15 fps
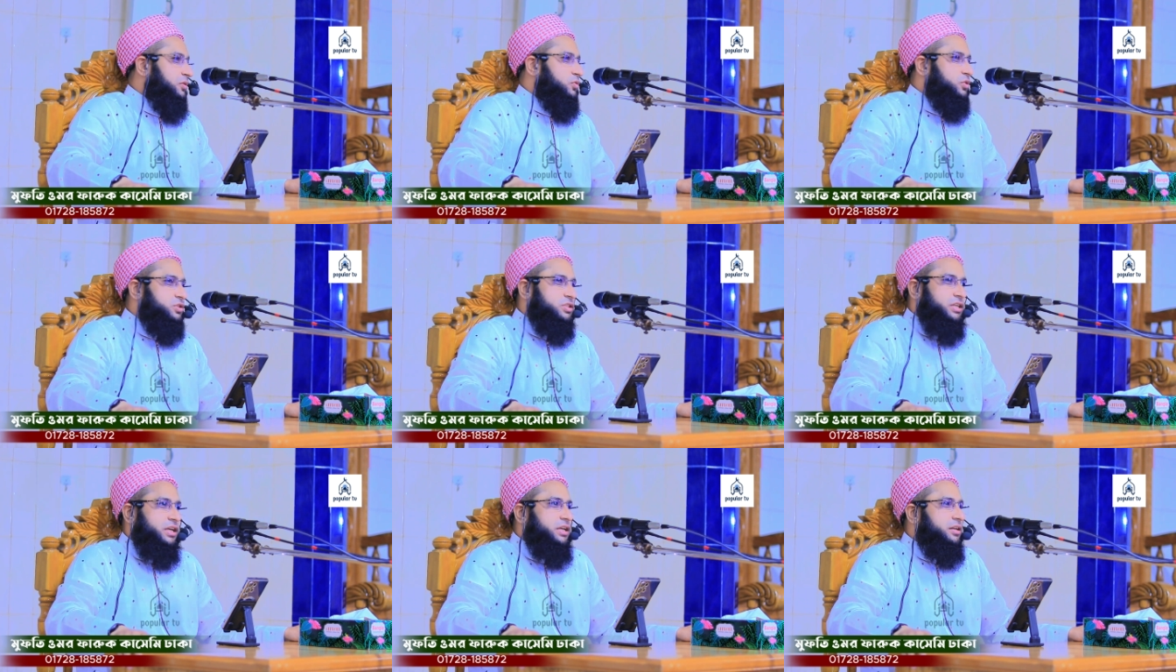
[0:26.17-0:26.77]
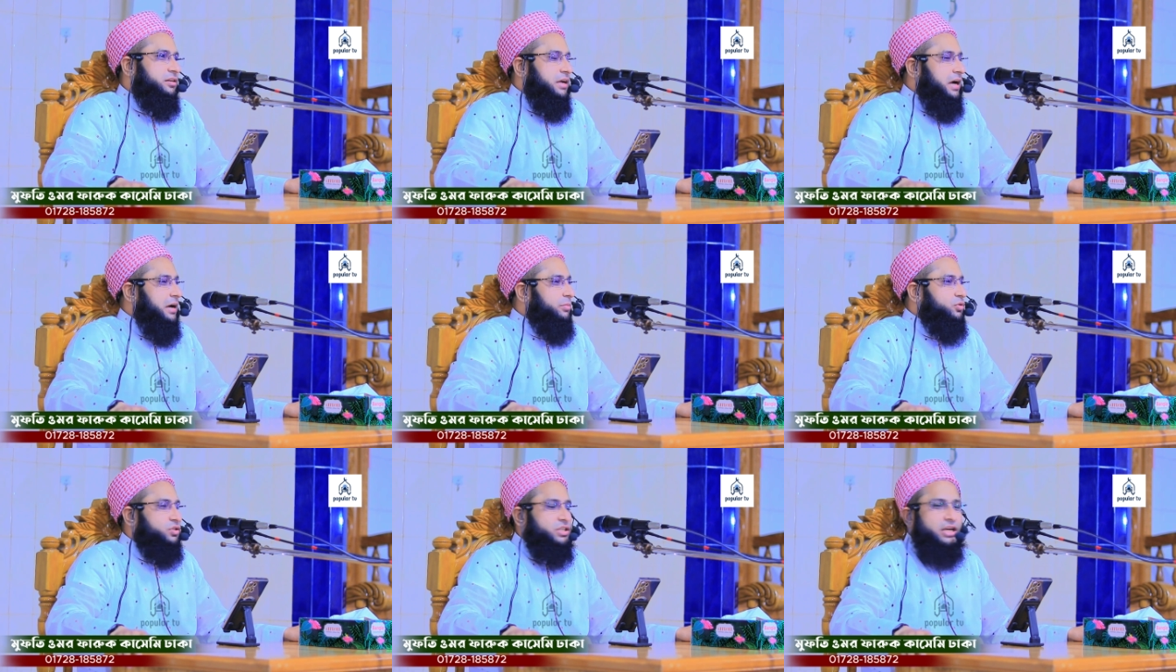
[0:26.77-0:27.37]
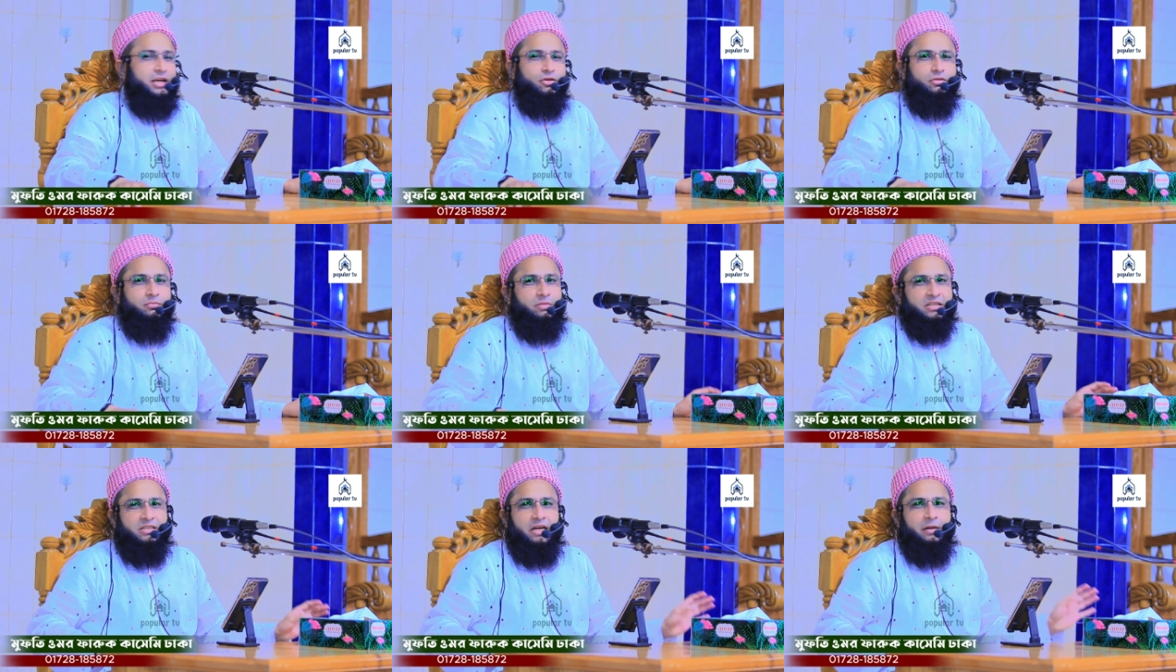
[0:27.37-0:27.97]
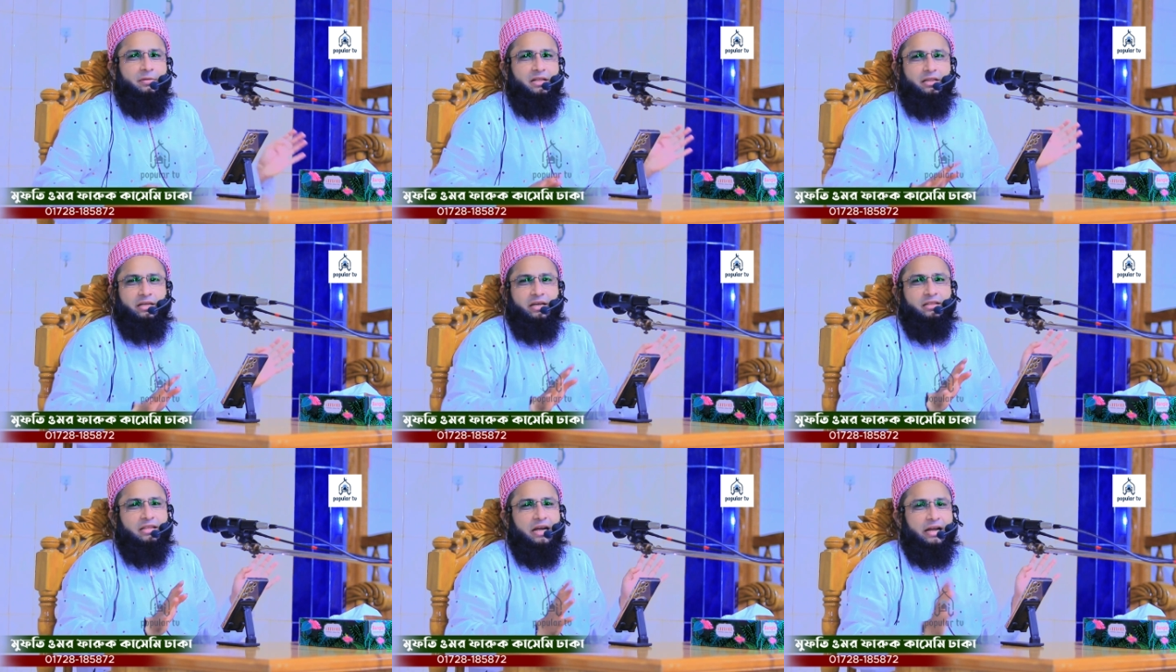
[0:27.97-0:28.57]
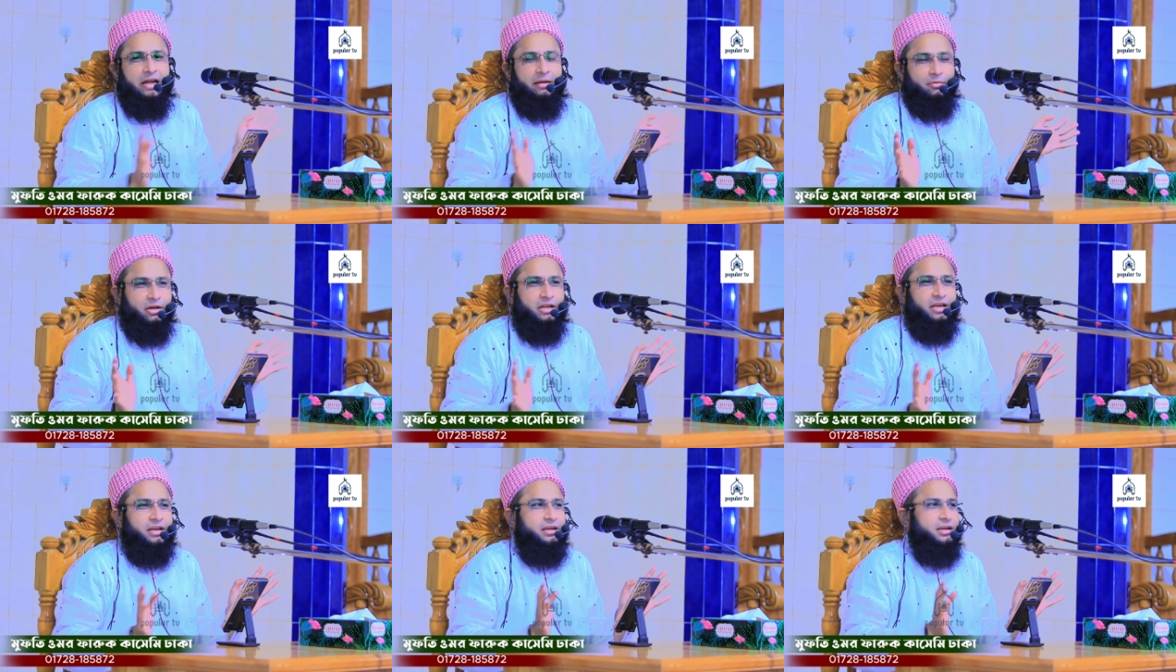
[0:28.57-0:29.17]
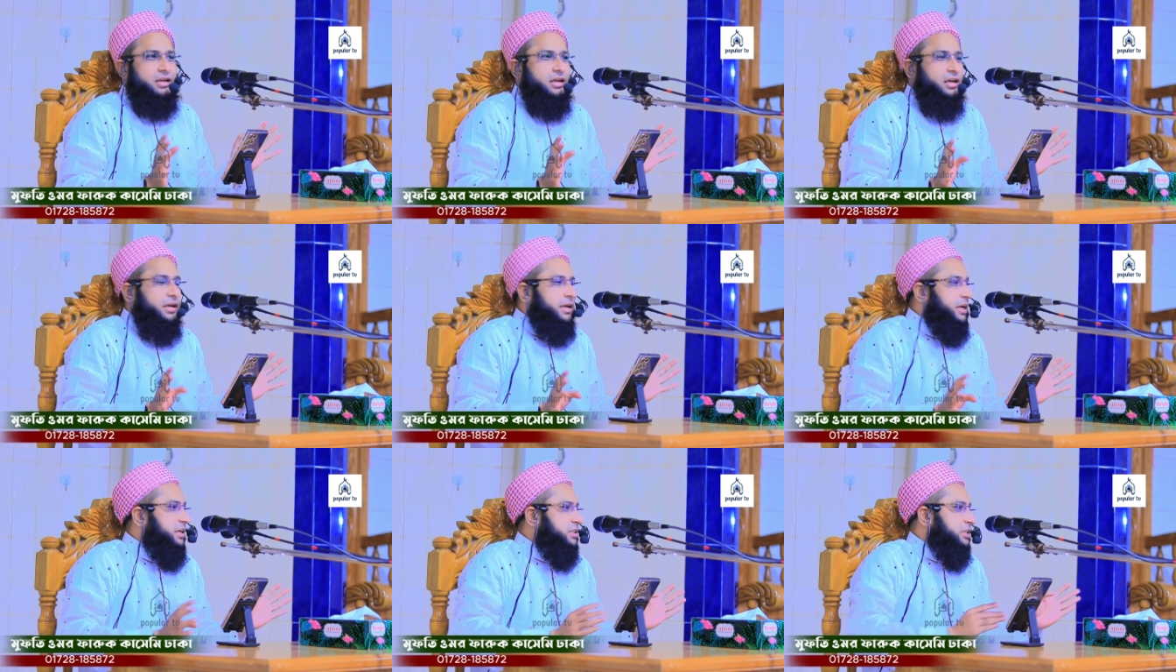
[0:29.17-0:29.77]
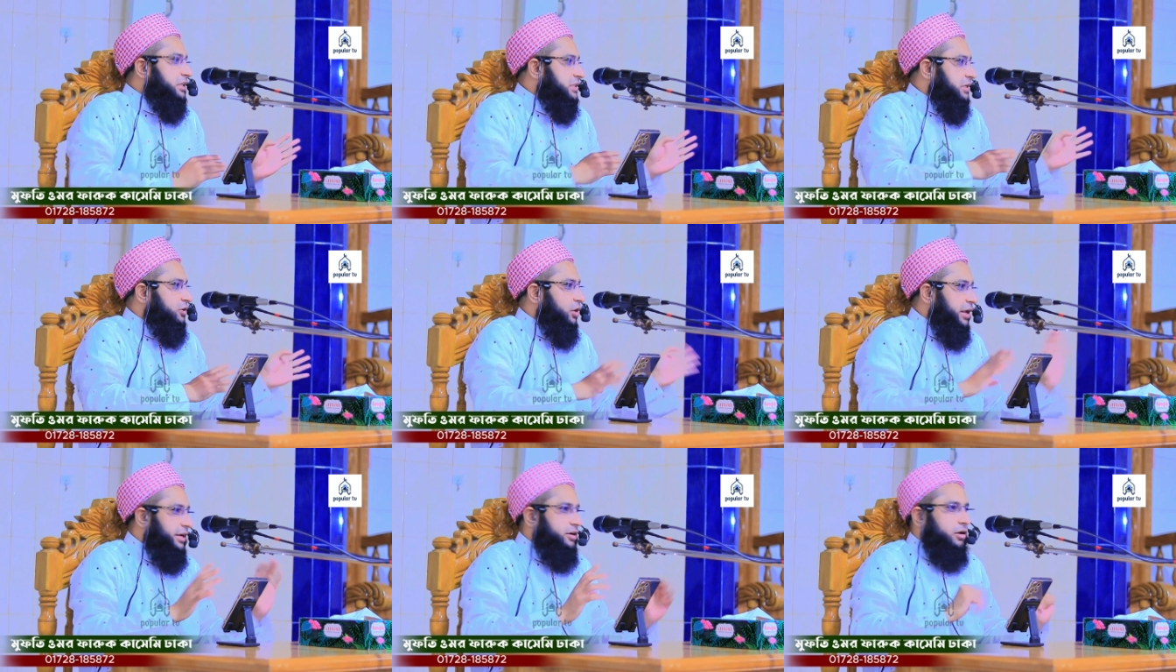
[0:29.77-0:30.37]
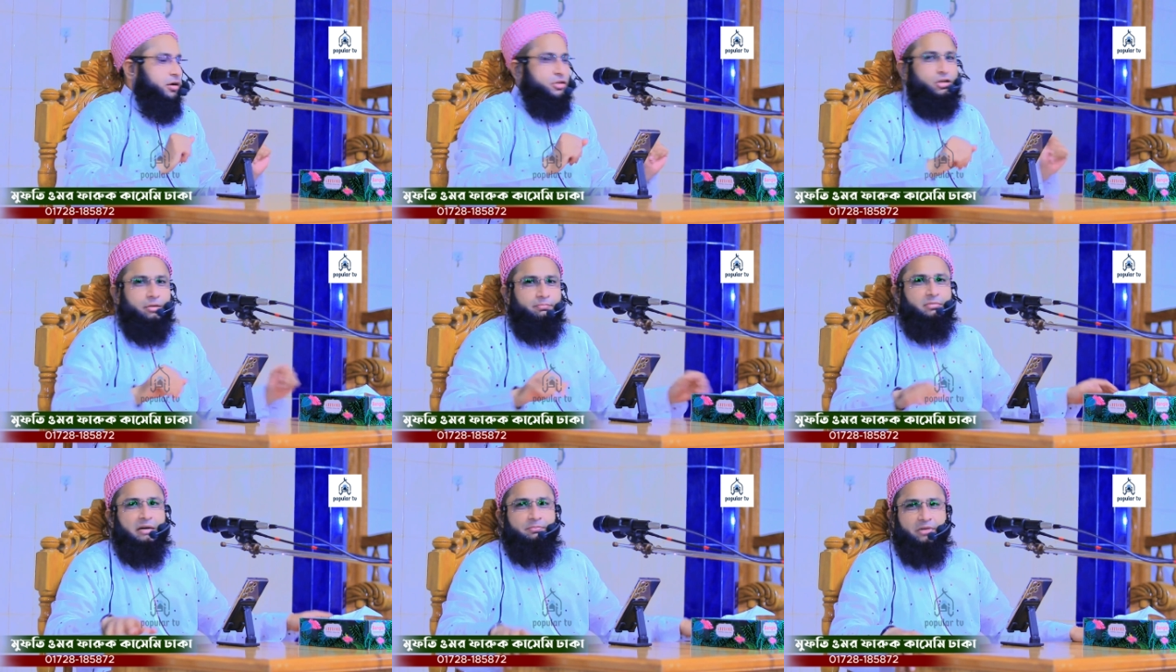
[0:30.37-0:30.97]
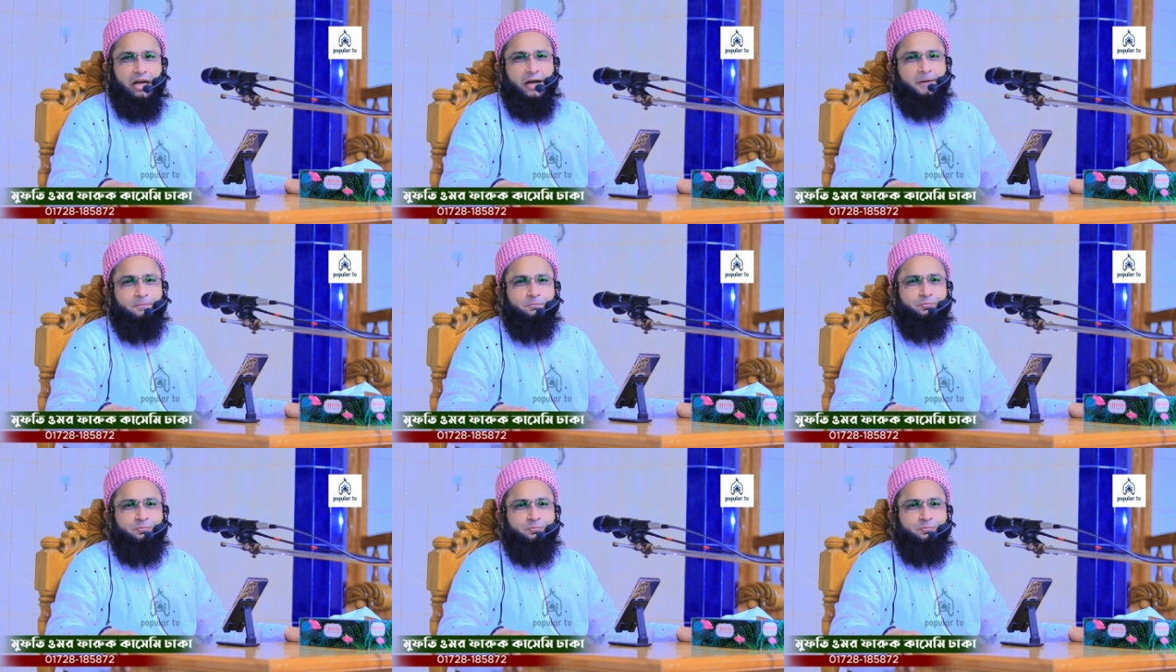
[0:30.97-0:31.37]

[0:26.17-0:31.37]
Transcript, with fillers: কুস্তিগির আবু জেহেল উদ্বা সাহেবার দিকে তাকায় বলে এর সাথে লড়াই করা সম্ভব না